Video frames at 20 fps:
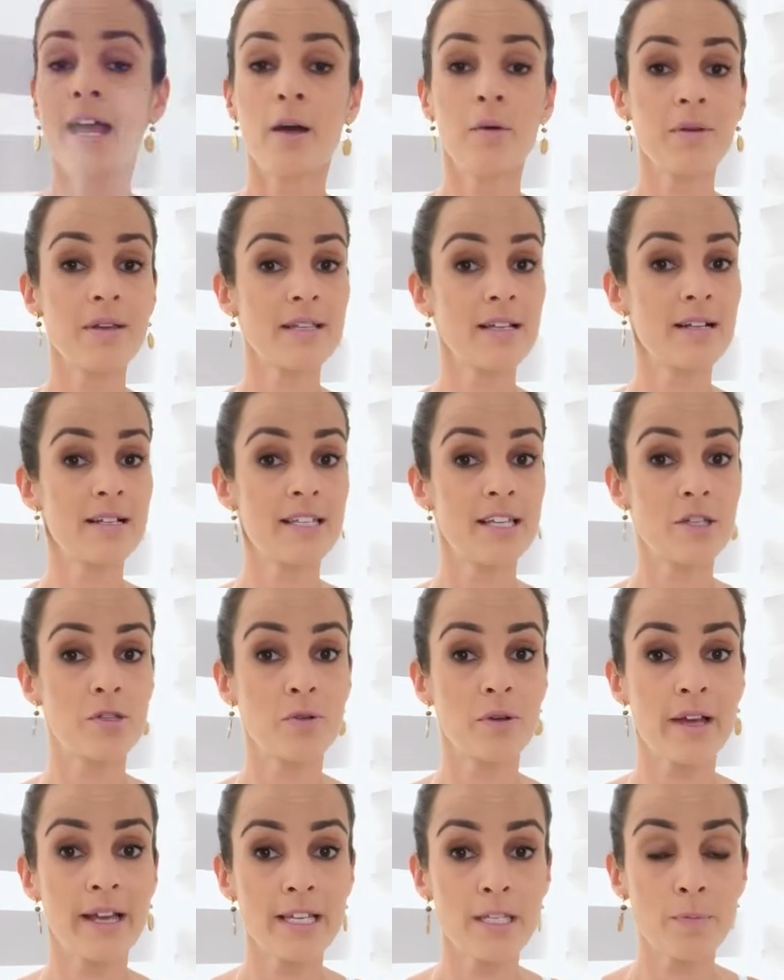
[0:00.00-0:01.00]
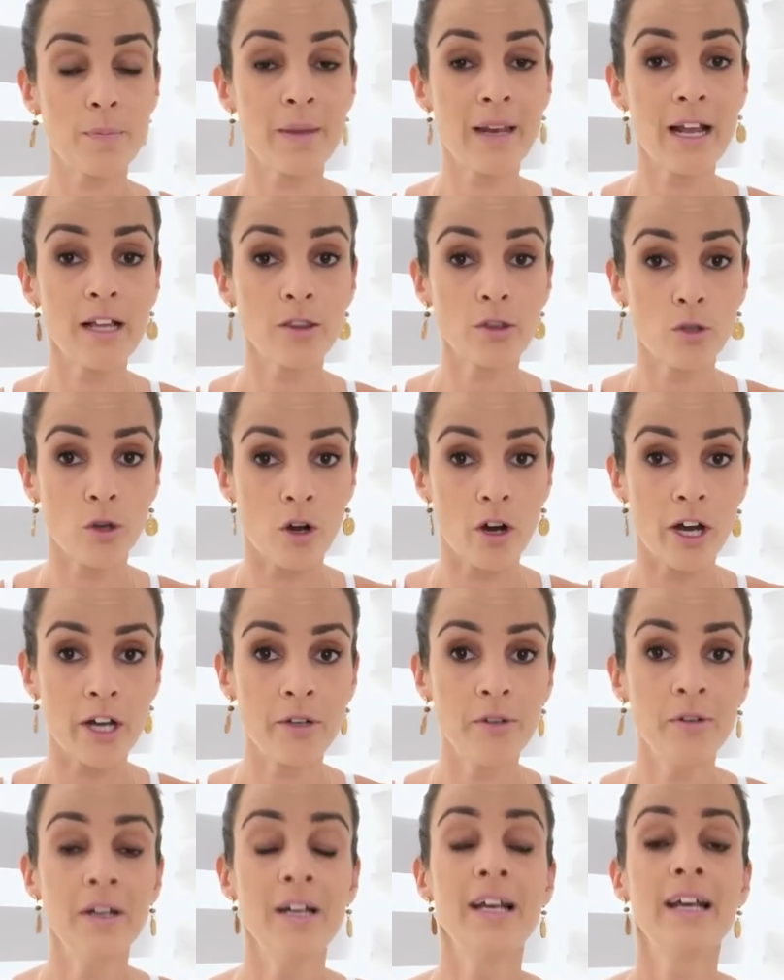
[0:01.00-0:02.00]
É um exercício
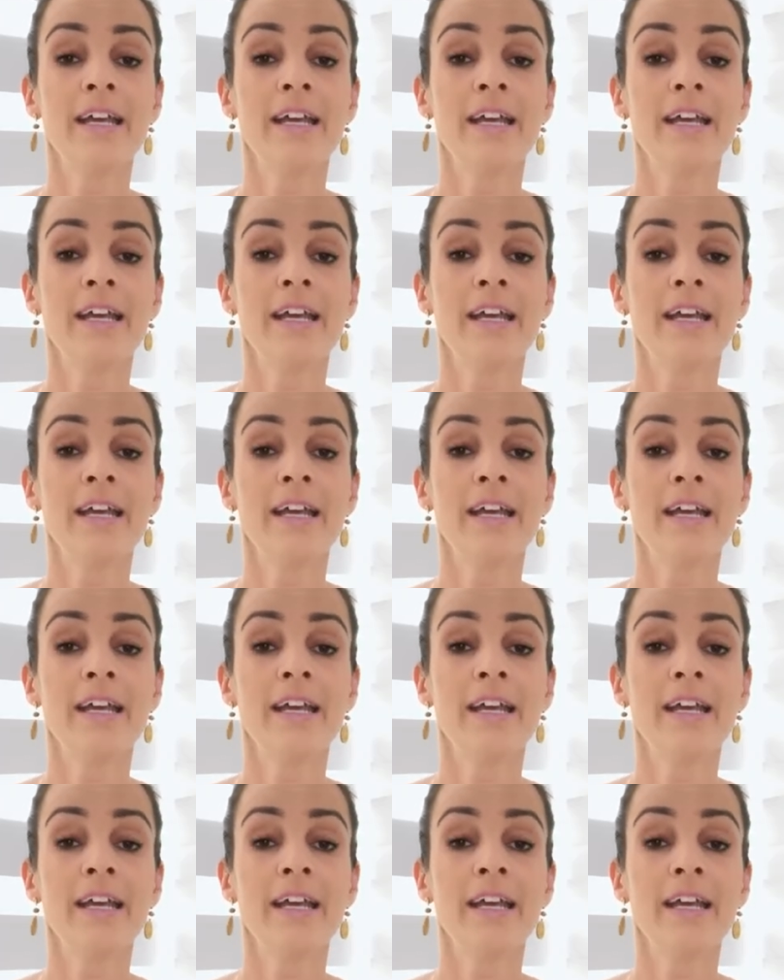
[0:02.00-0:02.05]
respiratório